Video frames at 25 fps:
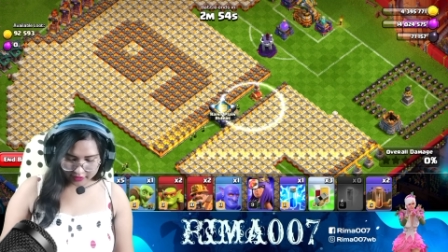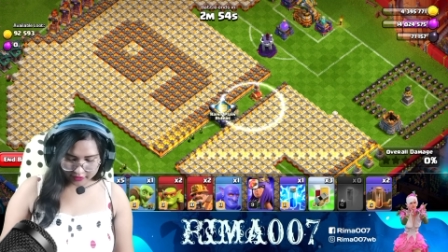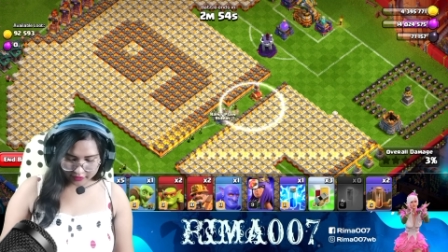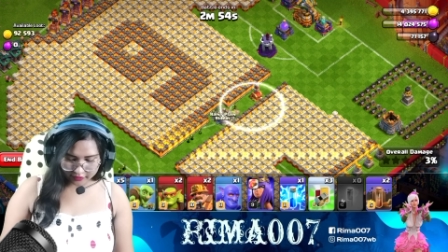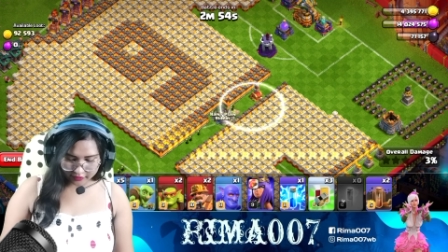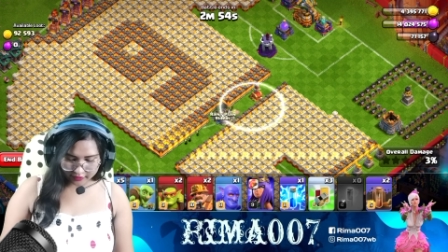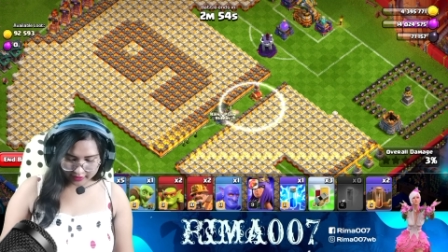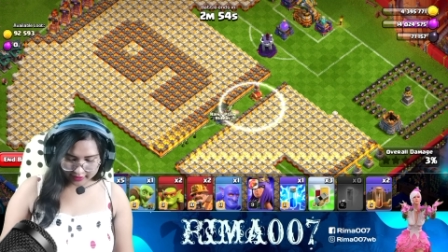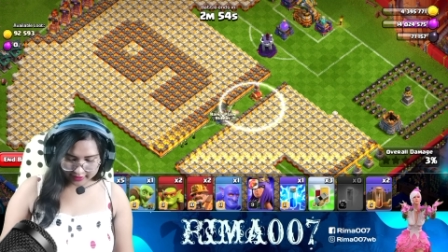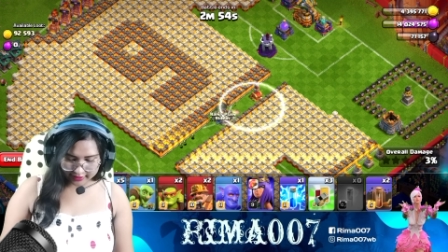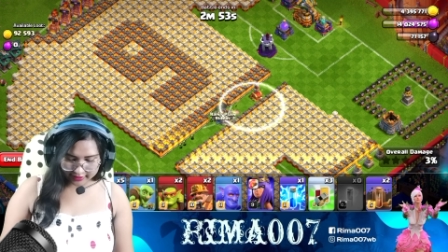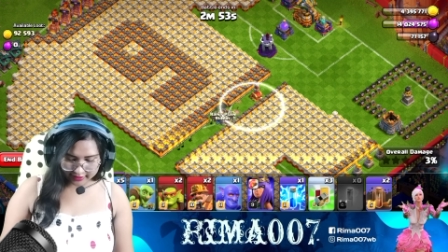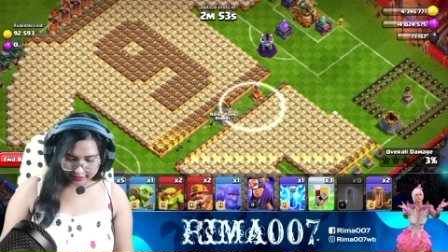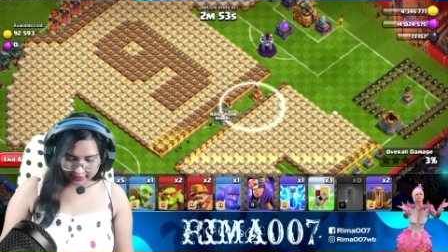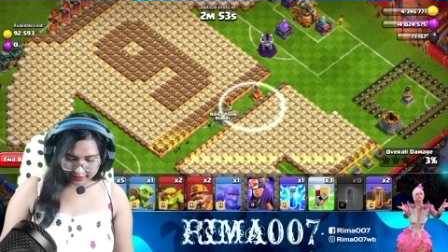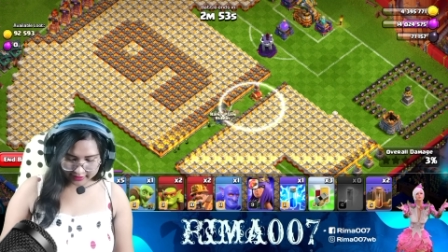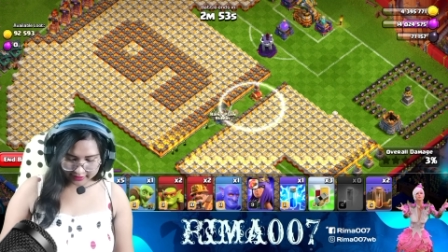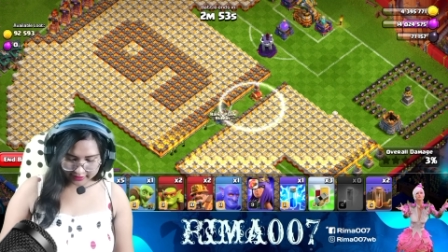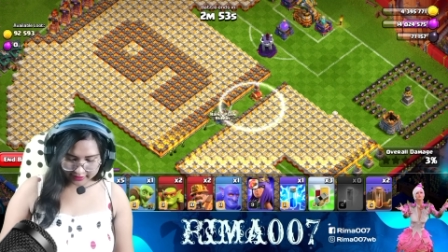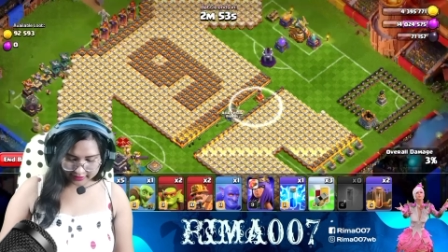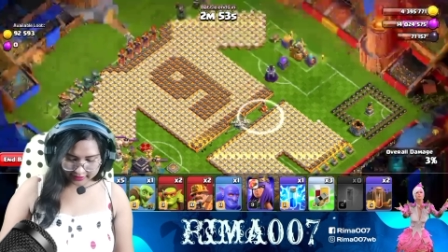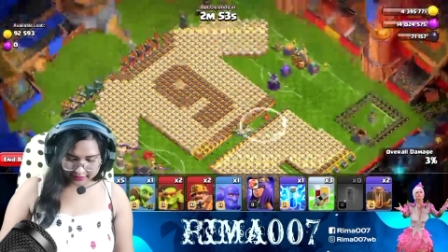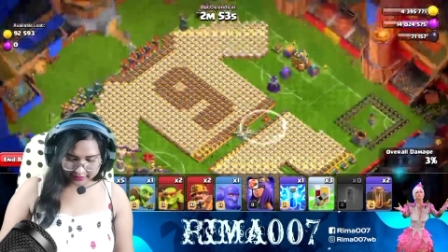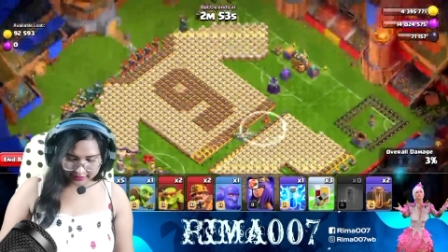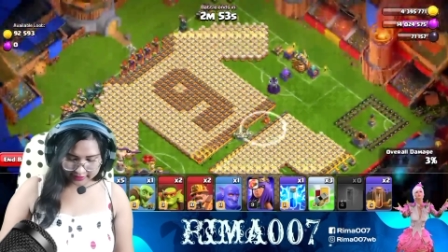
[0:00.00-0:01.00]
সো গাইজ
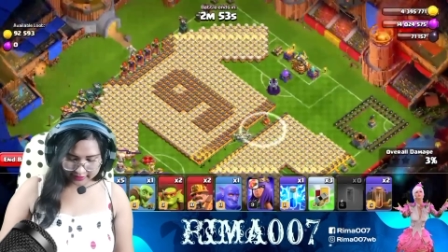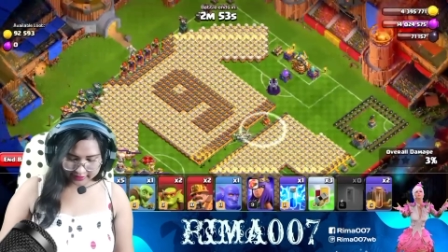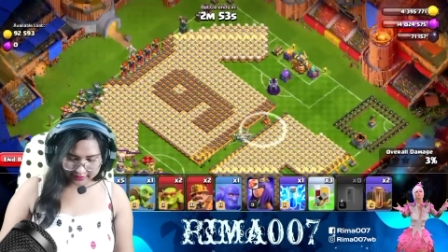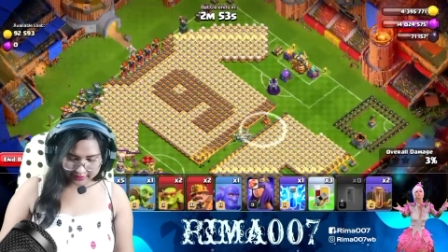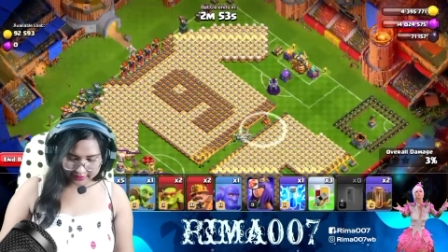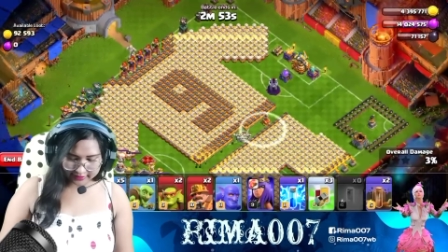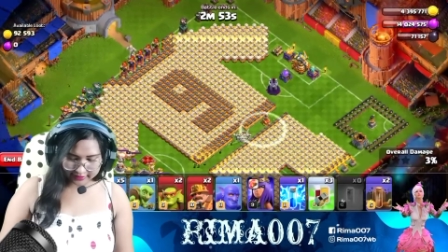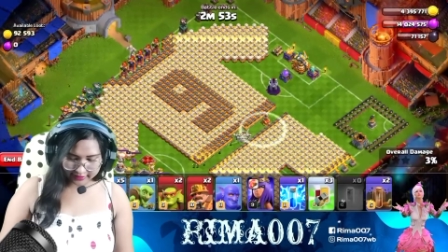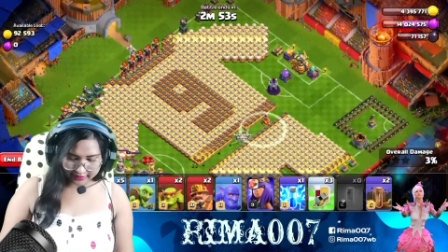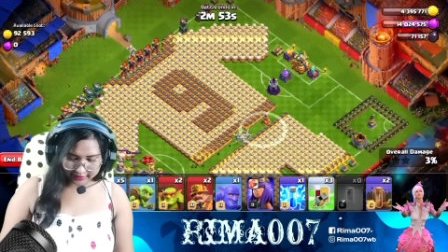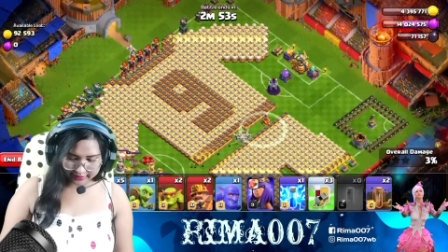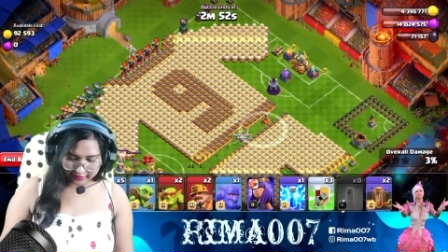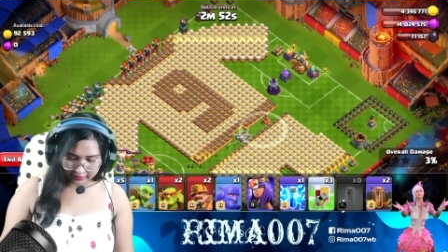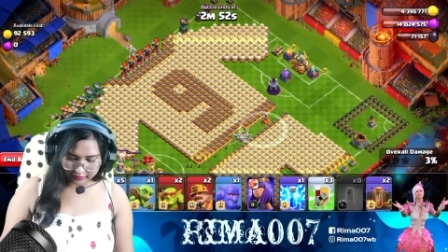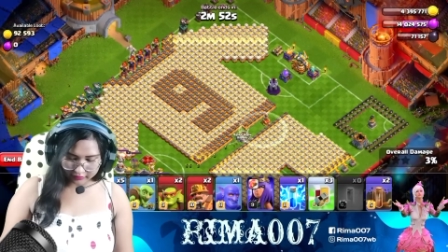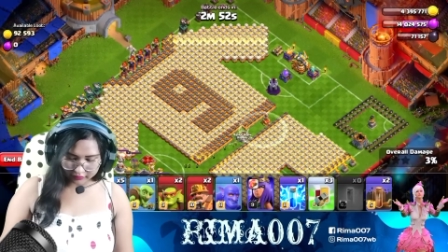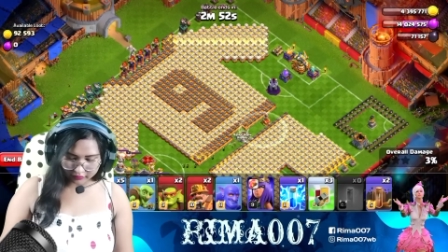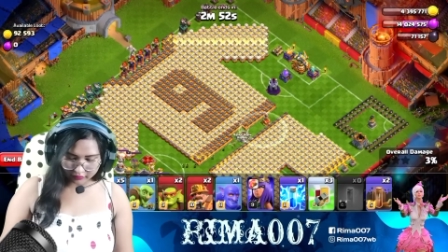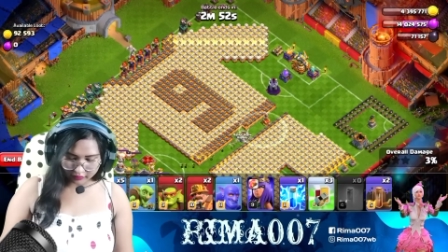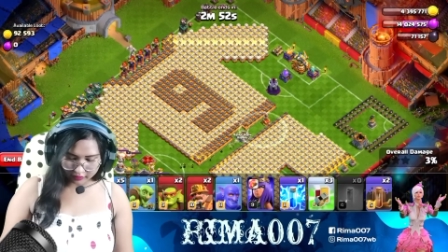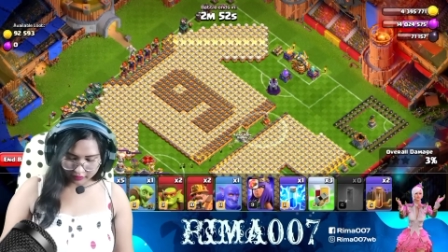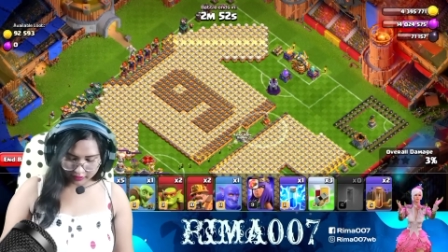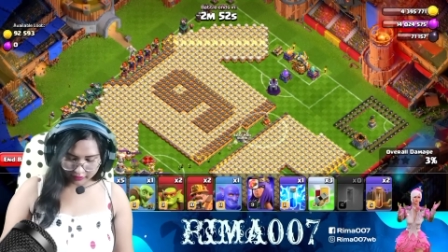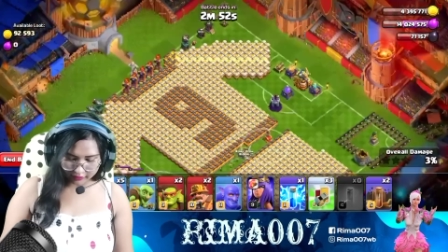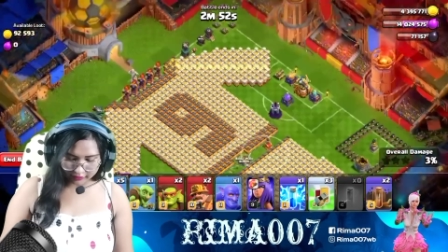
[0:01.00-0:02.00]
এখান থেকে সিসি টেক ডাউন
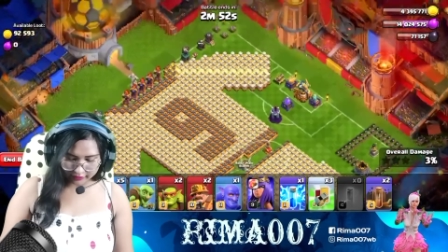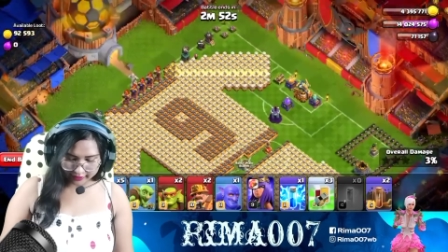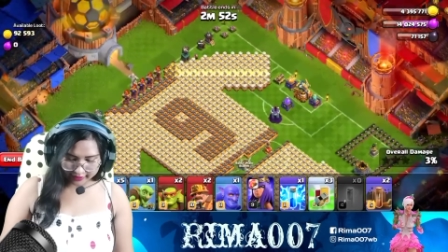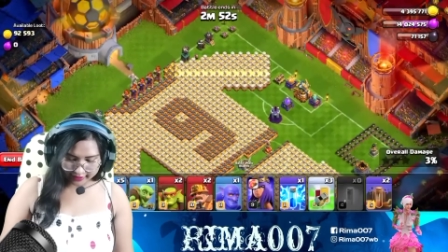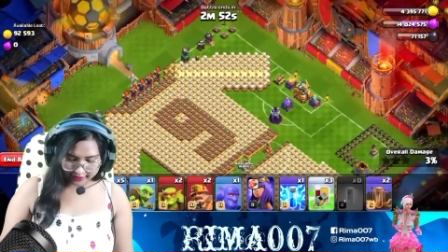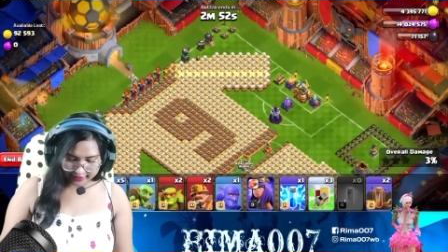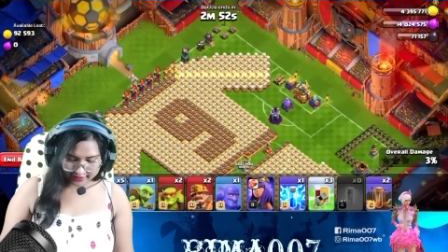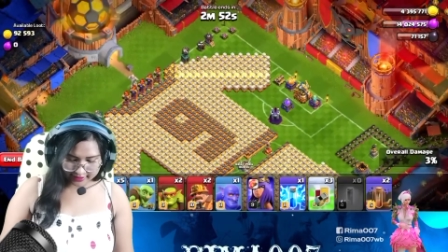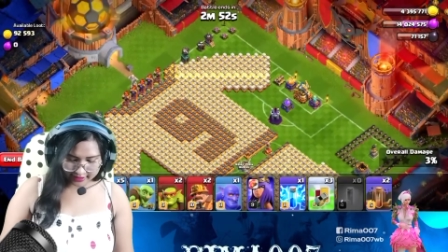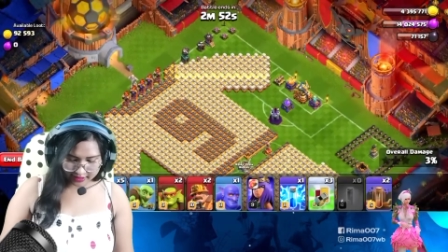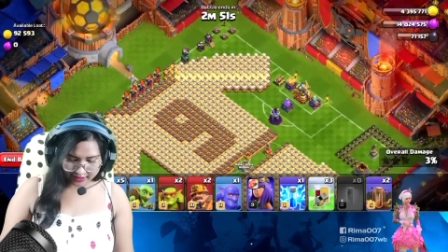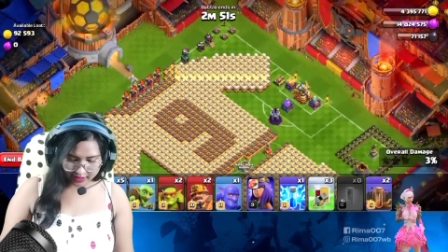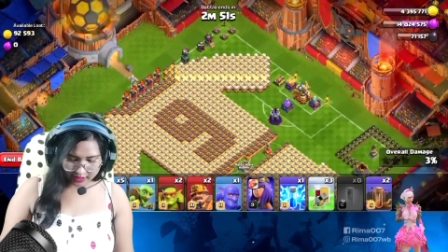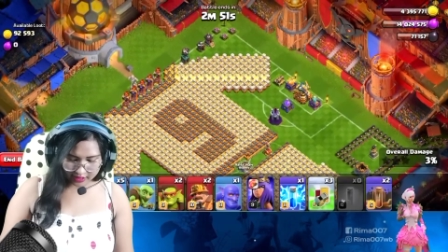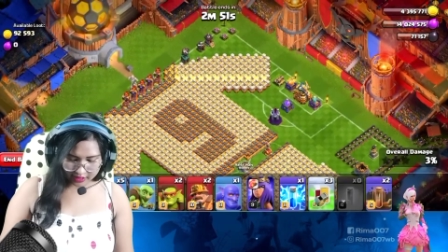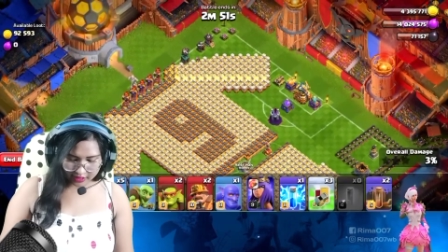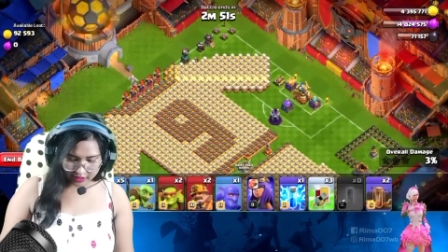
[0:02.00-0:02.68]
করা হয়ে গেছে